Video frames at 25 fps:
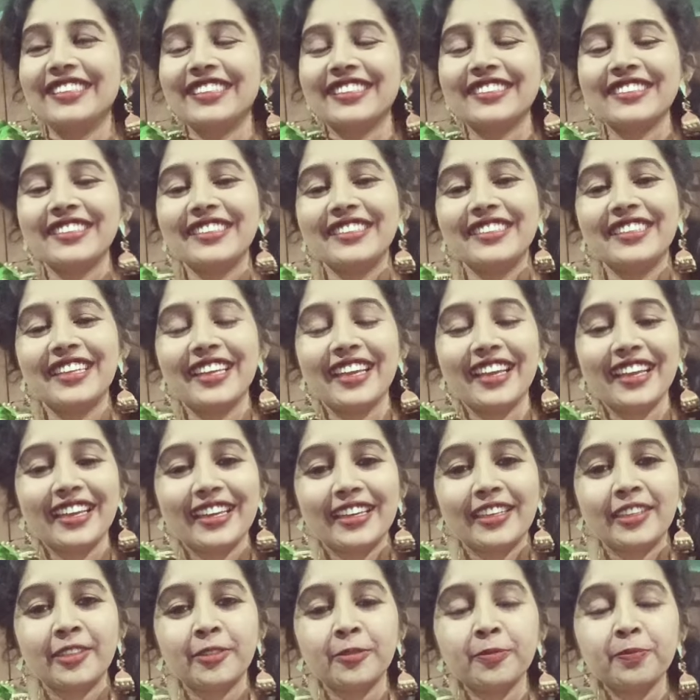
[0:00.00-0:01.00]
जैसे ये
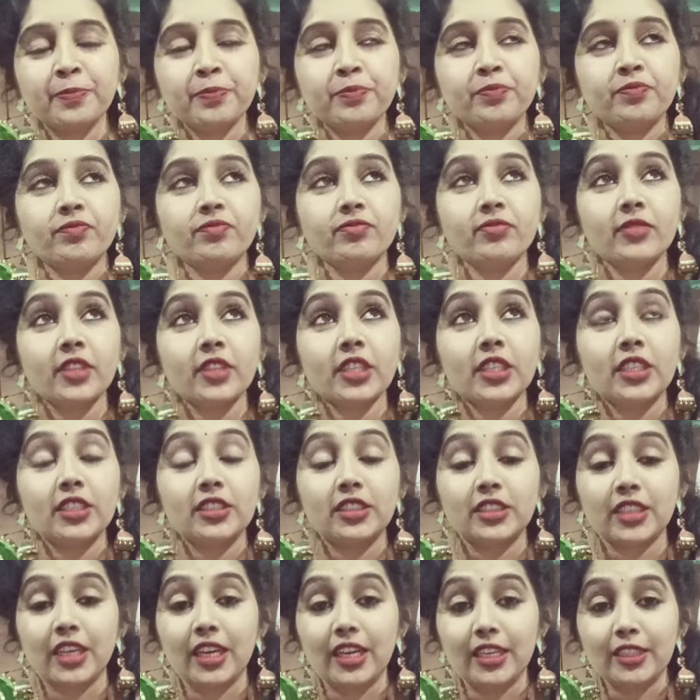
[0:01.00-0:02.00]

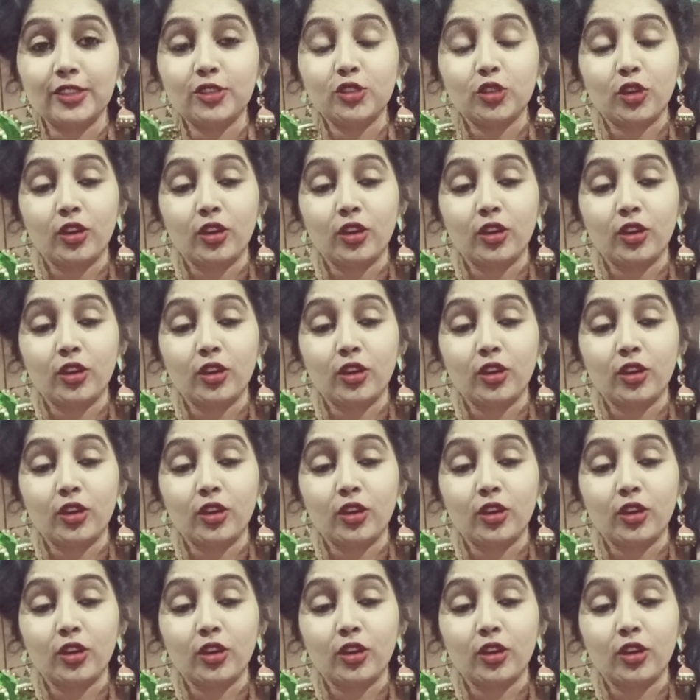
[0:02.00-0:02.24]
चाट